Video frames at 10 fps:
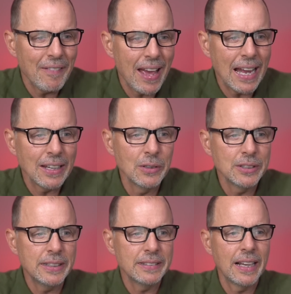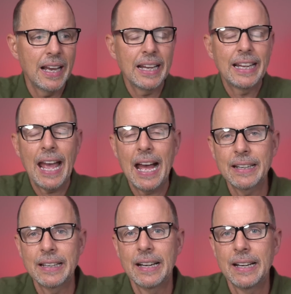werden und diese
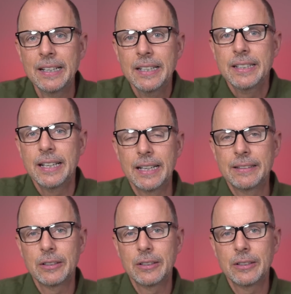Gärtner ja,